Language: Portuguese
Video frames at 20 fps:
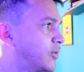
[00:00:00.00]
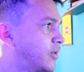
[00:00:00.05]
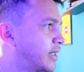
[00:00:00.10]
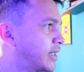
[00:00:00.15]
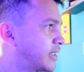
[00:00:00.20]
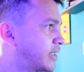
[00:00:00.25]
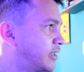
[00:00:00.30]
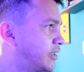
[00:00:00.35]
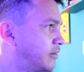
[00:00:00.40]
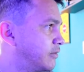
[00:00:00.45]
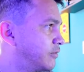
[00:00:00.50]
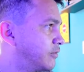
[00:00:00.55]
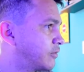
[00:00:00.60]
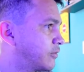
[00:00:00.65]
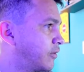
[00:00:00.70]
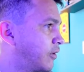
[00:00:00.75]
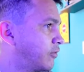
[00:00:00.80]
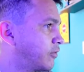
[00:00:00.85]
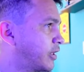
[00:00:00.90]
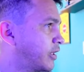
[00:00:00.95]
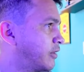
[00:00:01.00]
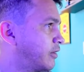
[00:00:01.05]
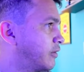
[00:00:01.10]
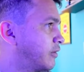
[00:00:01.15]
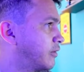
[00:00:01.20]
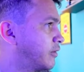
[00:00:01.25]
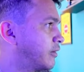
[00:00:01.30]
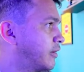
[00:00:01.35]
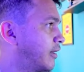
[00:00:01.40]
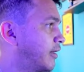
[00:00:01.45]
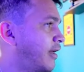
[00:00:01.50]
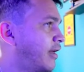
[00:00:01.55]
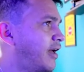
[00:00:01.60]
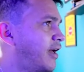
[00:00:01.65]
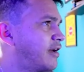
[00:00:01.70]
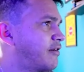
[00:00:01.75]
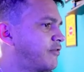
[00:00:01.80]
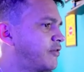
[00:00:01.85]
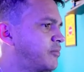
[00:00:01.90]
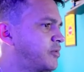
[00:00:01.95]
o arquivo. Qual que eu...
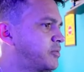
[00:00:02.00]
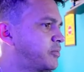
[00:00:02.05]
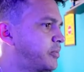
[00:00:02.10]
Ah, vamos...